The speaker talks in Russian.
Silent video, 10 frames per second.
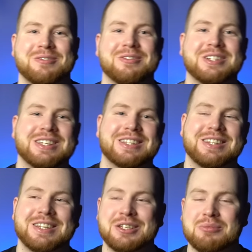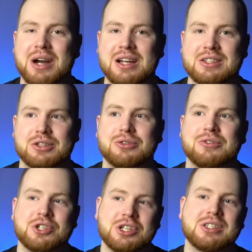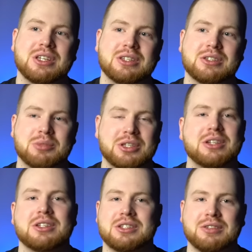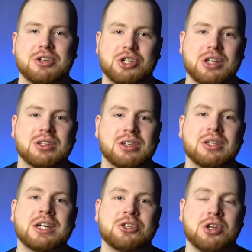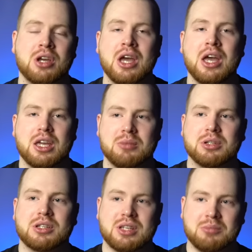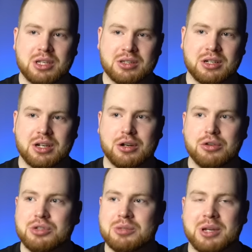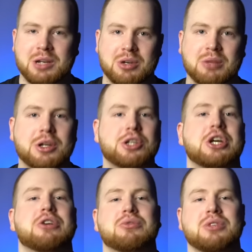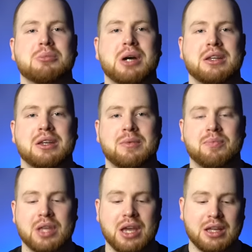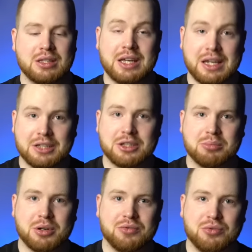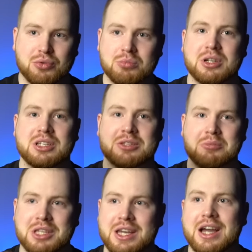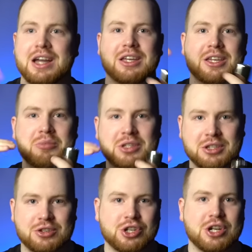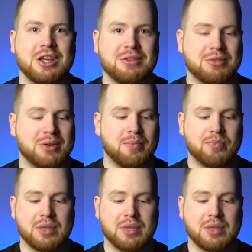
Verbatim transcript: высосано из пальца, но в жизни это смотрелось совершенно иначе, и было заметно, как люди прям обращают внимание на этот парфюм с меня именно с шлейфа.